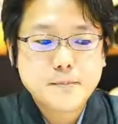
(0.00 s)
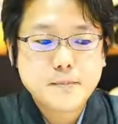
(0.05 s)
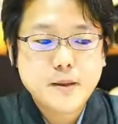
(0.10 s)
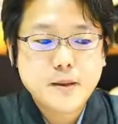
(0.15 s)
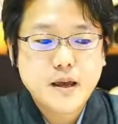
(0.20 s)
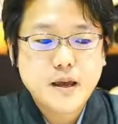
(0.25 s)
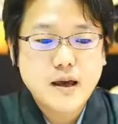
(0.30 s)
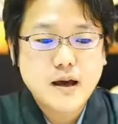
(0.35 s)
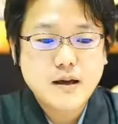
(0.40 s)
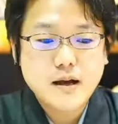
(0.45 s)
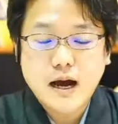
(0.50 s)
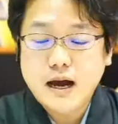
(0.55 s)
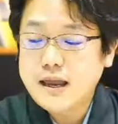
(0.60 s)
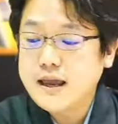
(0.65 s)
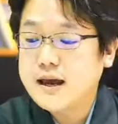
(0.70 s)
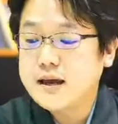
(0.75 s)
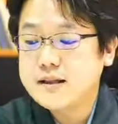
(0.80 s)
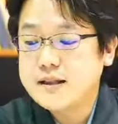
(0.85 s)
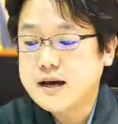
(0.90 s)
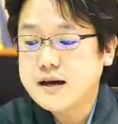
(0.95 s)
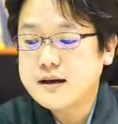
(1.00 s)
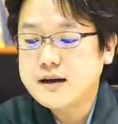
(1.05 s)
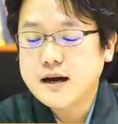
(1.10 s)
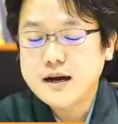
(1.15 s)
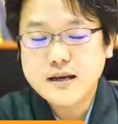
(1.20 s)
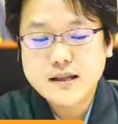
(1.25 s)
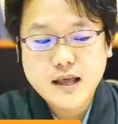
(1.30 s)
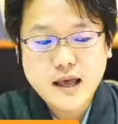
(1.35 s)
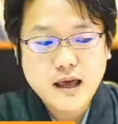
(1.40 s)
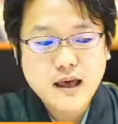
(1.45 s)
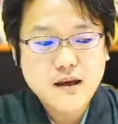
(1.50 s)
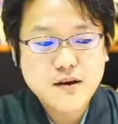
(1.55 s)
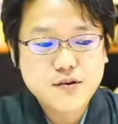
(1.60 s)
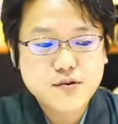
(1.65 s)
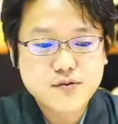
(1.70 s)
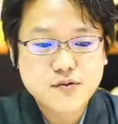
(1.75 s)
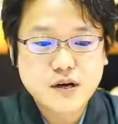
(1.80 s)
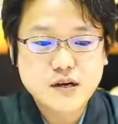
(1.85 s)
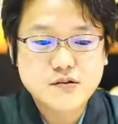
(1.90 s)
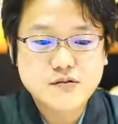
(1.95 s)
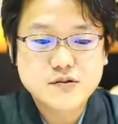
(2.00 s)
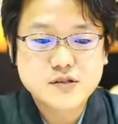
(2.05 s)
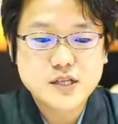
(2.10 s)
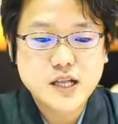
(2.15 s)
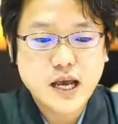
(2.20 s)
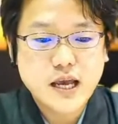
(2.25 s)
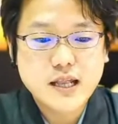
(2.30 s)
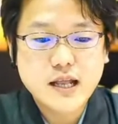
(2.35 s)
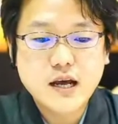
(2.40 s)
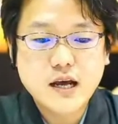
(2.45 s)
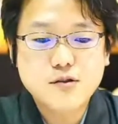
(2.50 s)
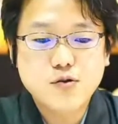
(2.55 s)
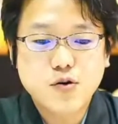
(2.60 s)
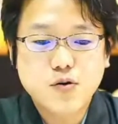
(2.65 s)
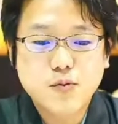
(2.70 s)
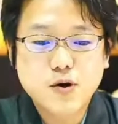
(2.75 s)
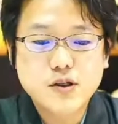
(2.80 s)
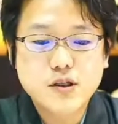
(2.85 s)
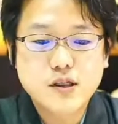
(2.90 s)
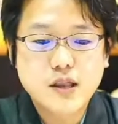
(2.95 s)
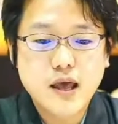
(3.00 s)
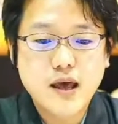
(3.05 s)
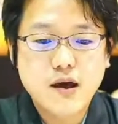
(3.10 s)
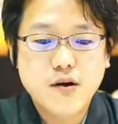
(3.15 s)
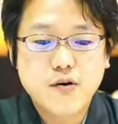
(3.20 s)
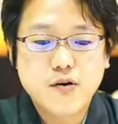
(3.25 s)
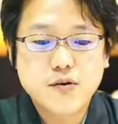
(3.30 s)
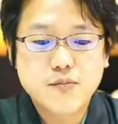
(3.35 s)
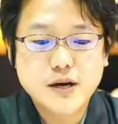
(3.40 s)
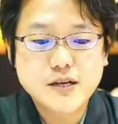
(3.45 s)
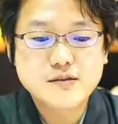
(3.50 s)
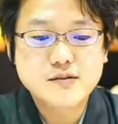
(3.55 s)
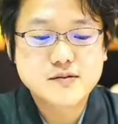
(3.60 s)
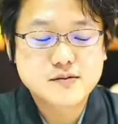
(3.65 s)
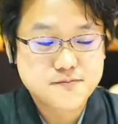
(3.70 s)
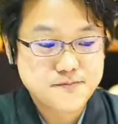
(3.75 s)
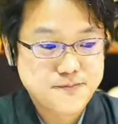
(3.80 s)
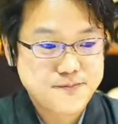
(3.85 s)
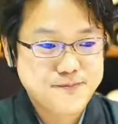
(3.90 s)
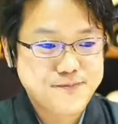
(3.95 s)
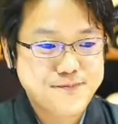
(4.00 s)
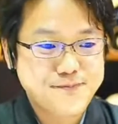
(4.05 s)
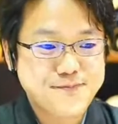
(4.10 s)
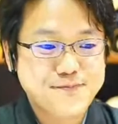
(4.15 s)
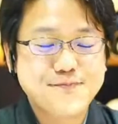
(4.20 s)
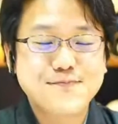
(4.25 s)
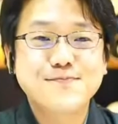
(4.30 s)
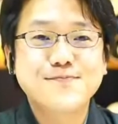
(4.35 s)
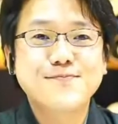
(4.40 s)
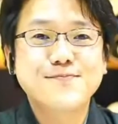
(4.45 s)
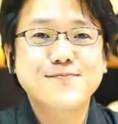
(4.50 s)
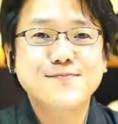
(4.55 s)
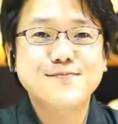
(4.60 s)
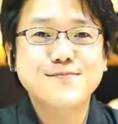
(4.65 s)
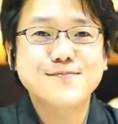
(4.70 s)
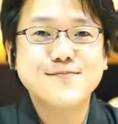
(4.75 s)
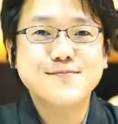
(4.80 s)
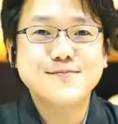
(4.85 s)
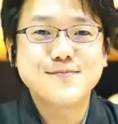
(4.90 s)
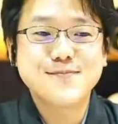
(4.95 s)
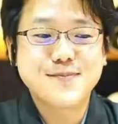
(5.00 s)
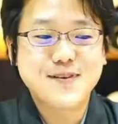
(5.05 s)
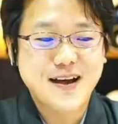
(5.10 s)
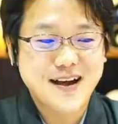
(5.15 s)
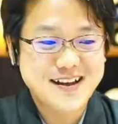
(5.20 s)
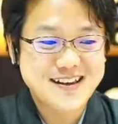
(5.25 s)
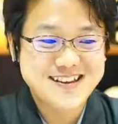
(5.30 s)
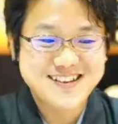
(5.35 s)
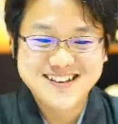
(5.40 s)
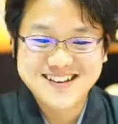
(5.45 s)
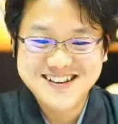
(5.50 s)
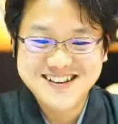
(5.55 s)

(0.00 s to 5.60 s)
えー、早い段階で復活したいなと思っております。はい。